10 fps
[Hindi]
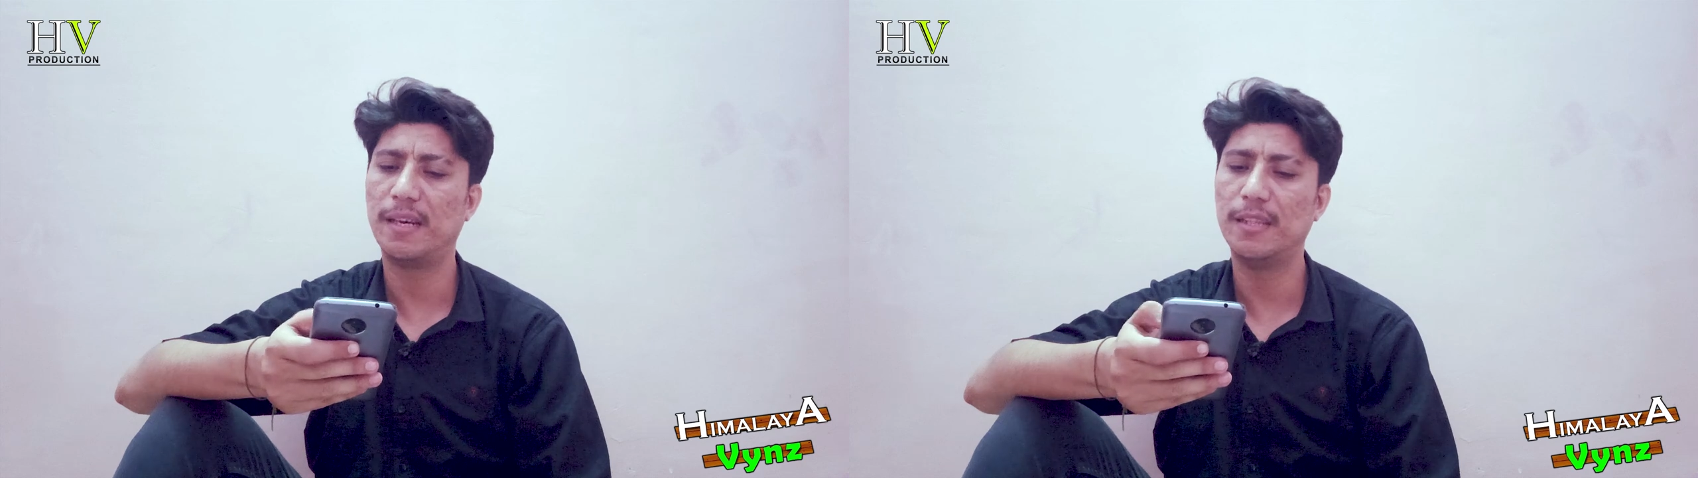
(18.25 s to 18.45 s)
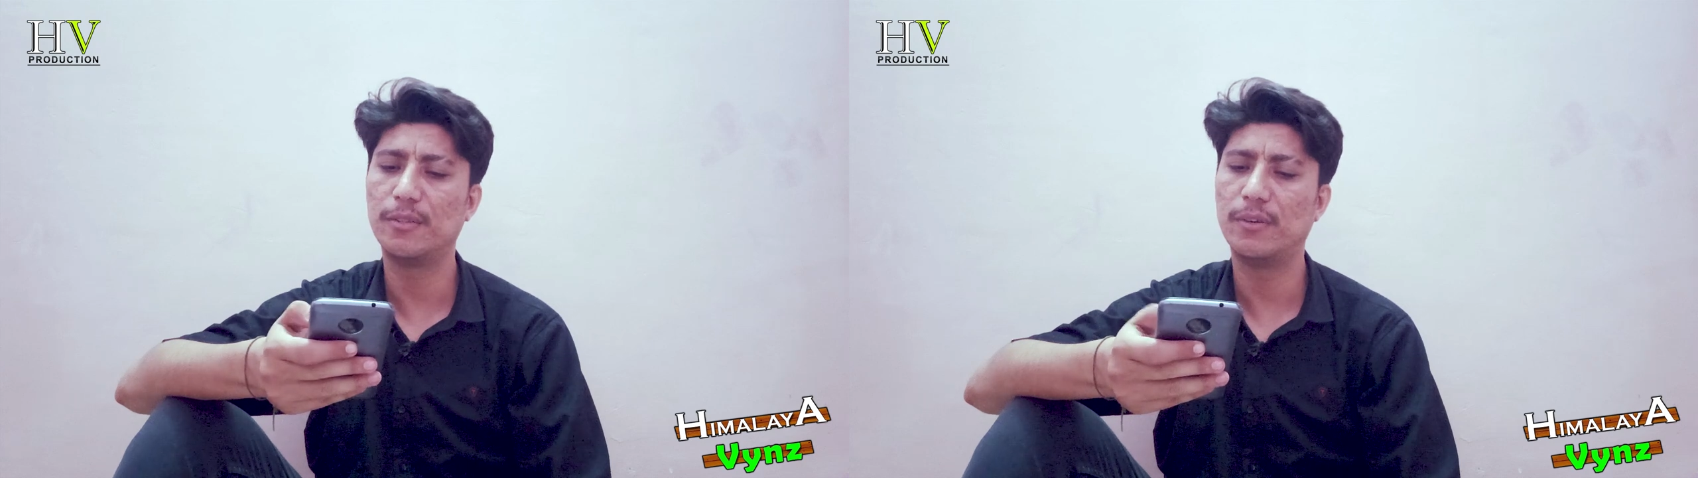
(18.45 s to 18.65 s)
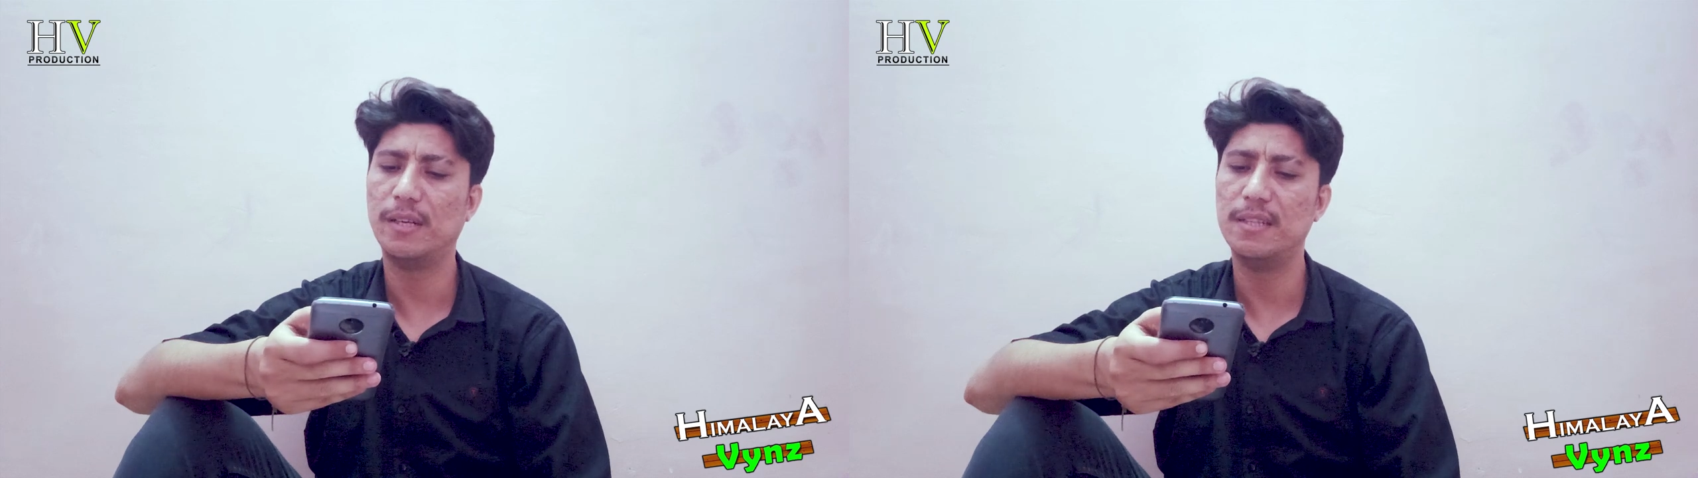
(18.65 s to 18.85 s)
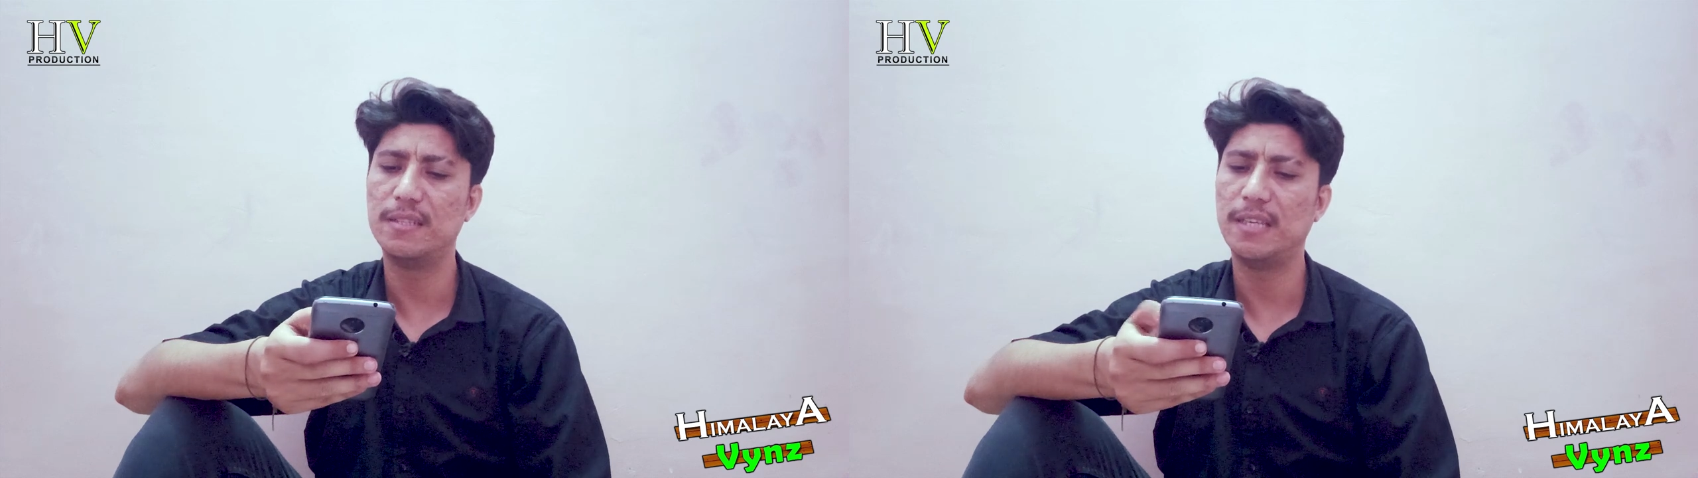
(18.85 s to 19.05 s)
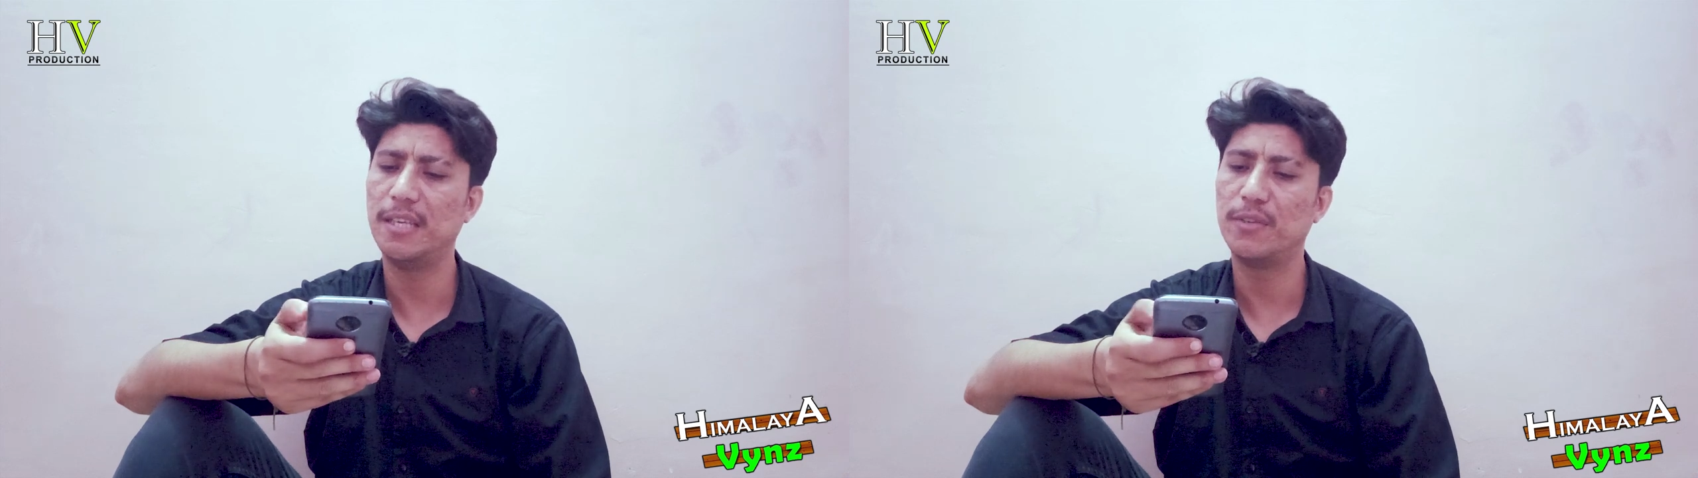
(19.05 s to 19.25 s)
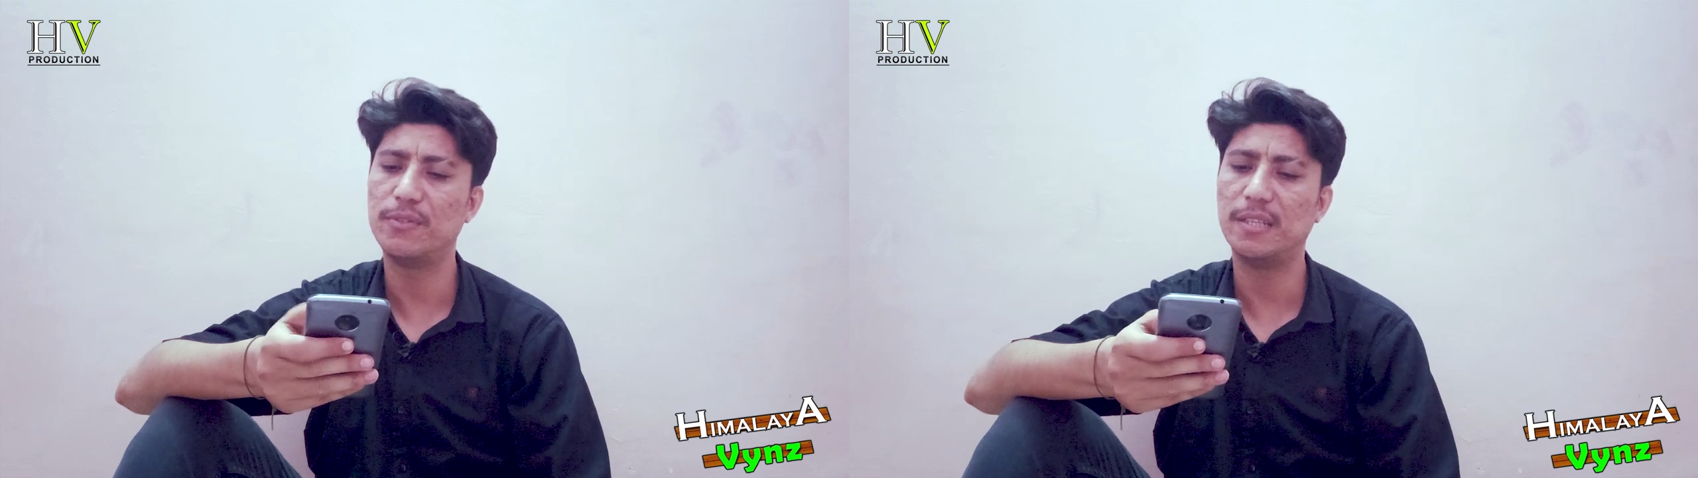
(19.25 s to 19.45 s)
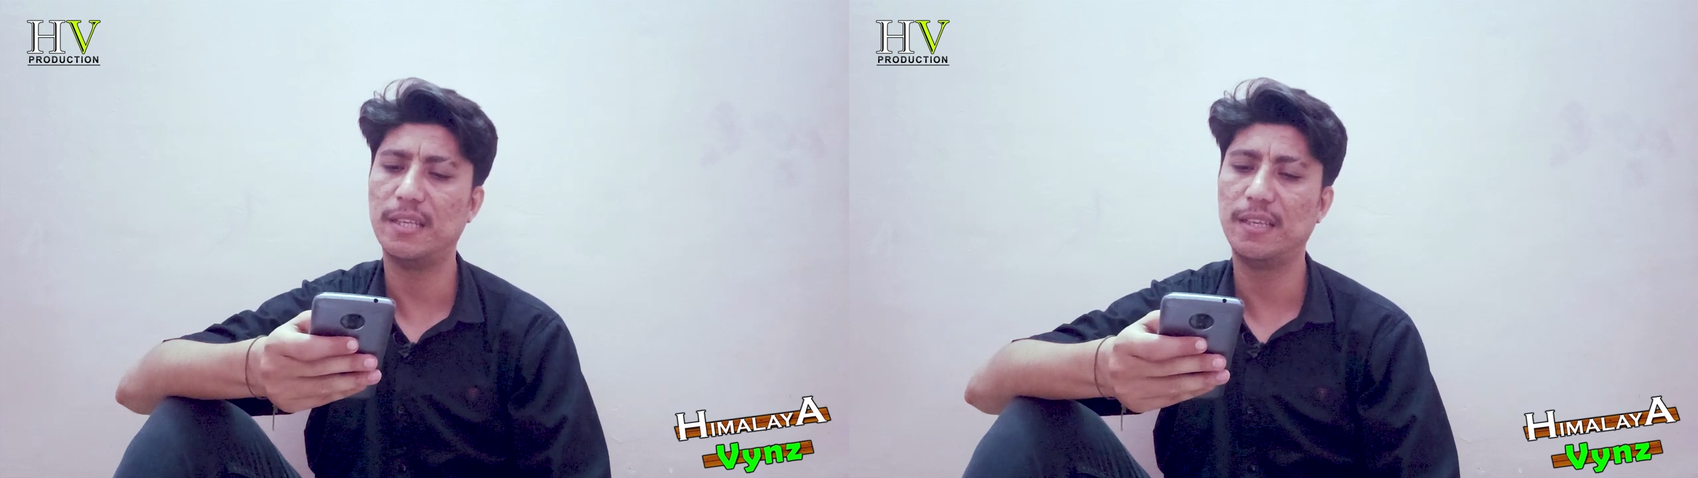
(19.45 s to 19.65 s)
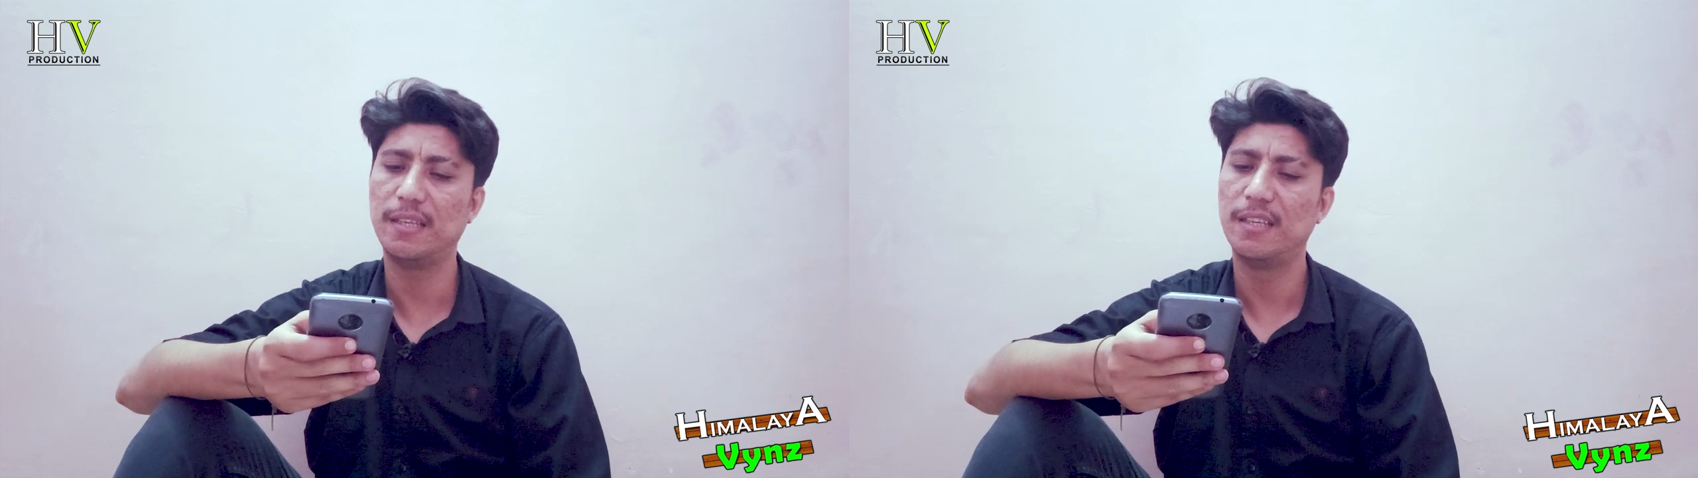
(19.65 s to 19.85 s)
गलत को गलत सही को
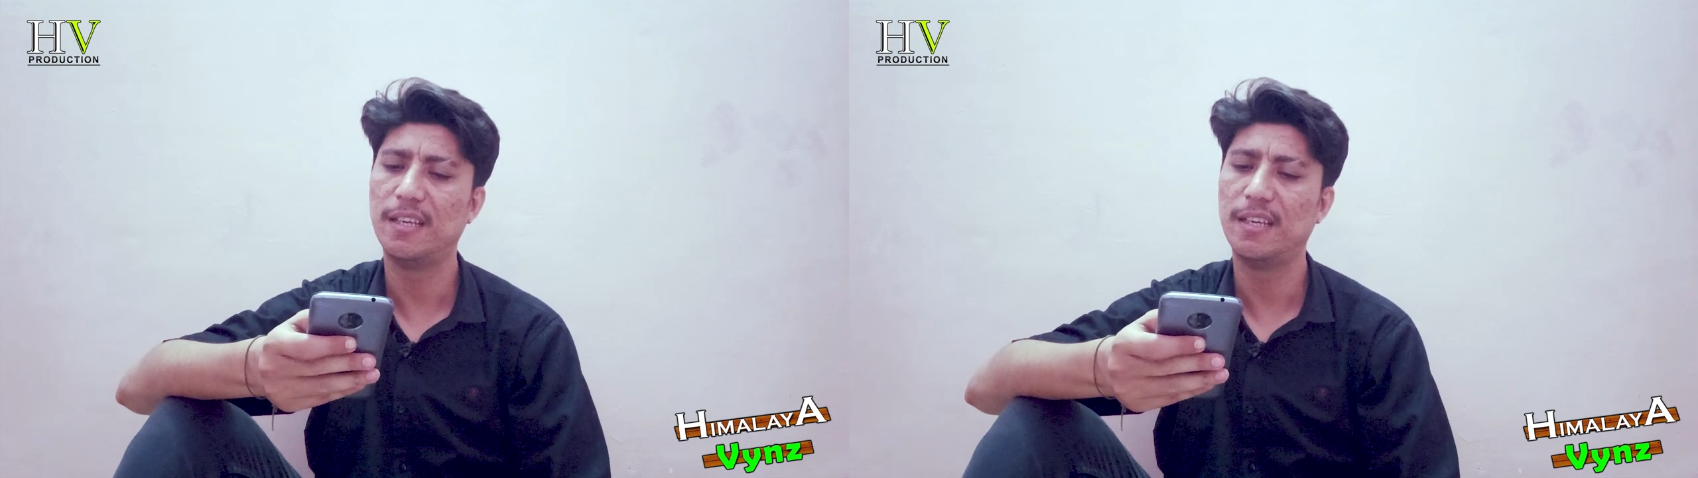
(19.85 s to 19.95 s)
सही